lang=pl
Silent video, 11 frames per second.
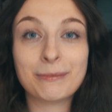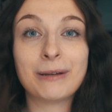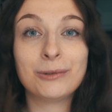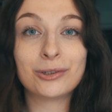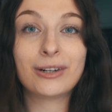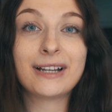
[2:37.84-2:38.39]

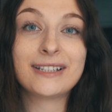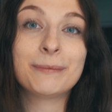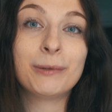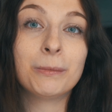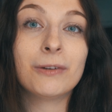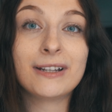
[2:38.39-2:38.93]
mam już okazję
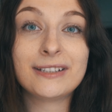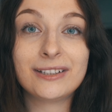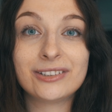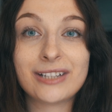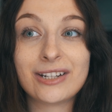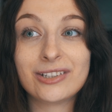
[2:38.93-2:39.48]
spróbować
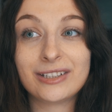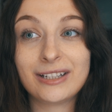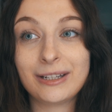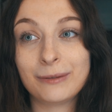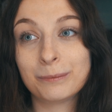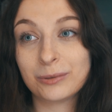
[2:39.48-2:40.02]
tych rzeczy
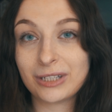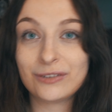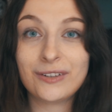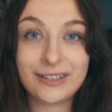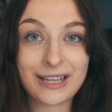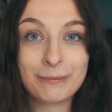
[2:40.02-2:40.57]
przed
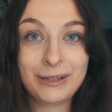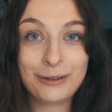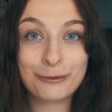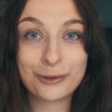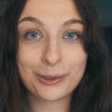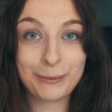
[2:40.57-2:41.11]

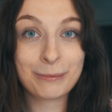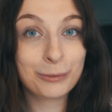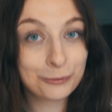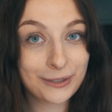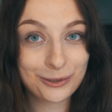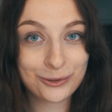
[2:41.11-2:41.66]
świętami w formie
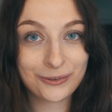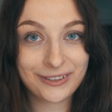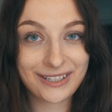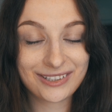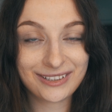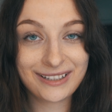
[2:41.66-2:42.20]
bufetów
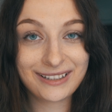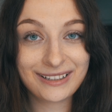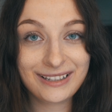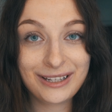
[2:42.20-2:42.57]
świątecznych,